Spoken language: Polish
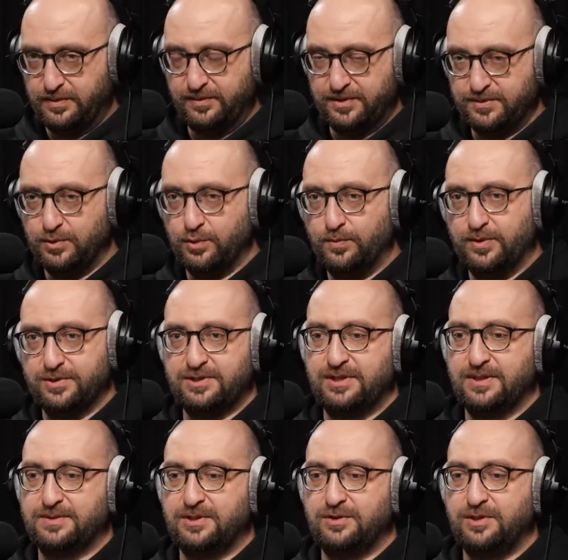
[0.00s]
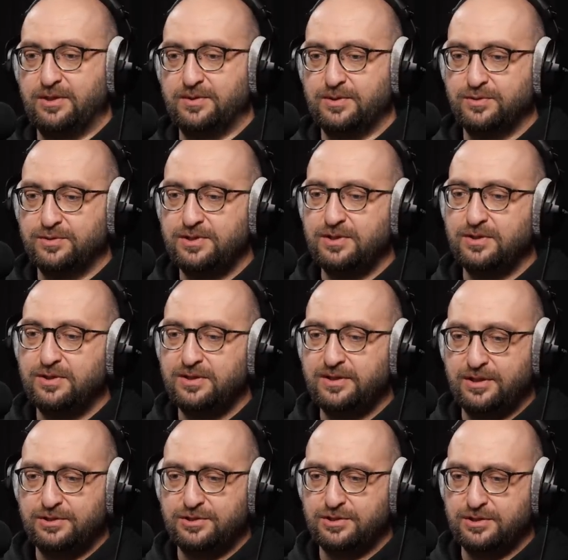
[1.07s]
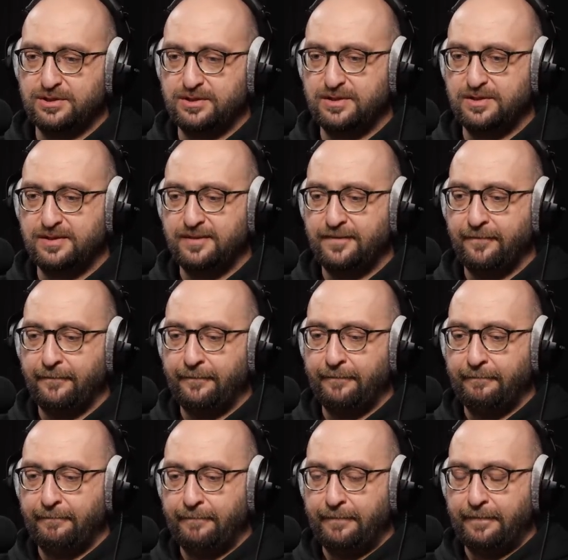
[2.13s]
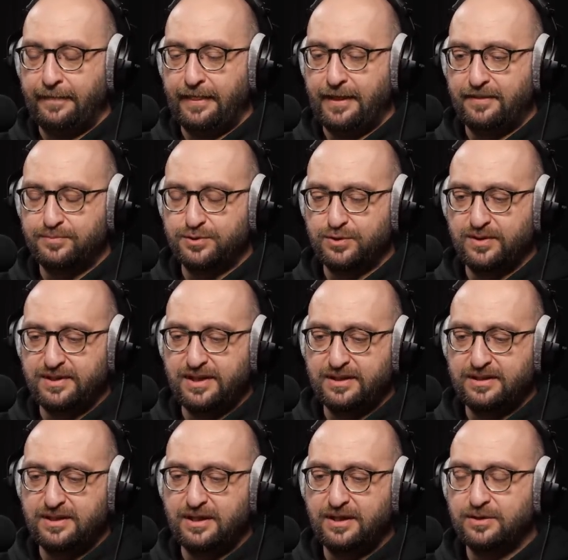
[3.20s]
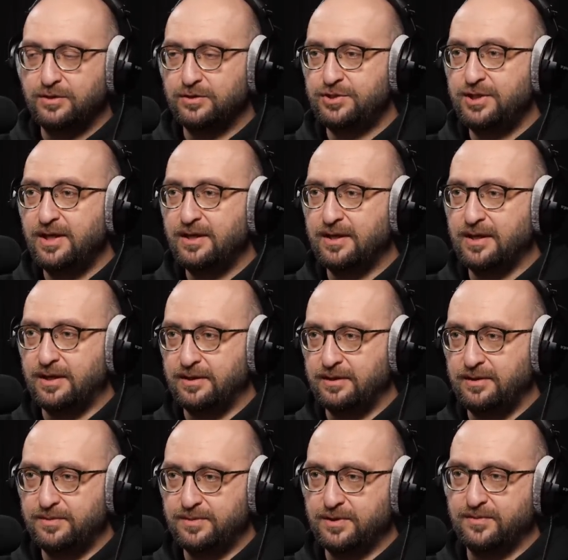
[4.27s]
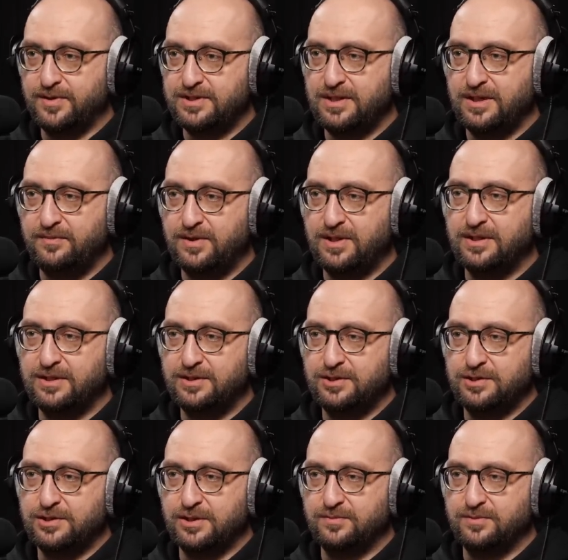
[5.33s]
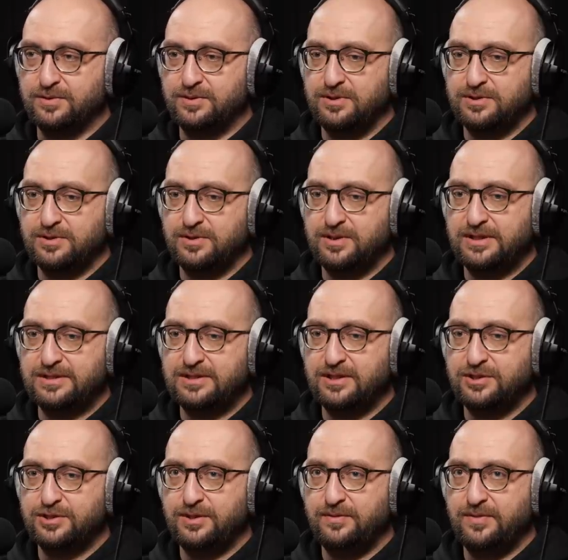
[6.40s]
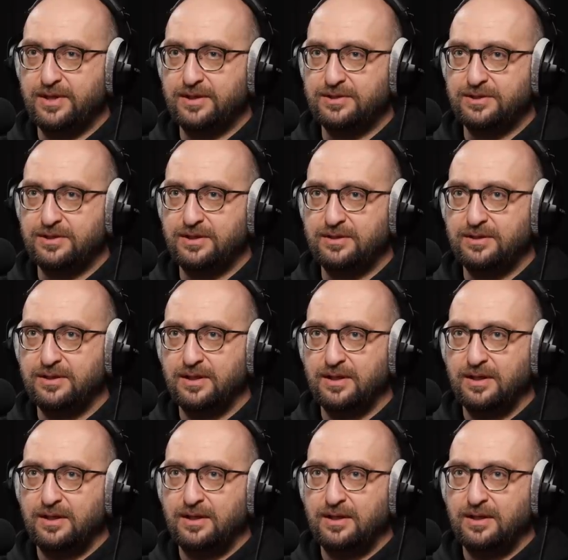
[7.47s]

powiedzmy u podstaw teorii ewolucji, no i też na przykład jak daleko sięga informacja epigenetyczna, bo jest ona znacznie bardziej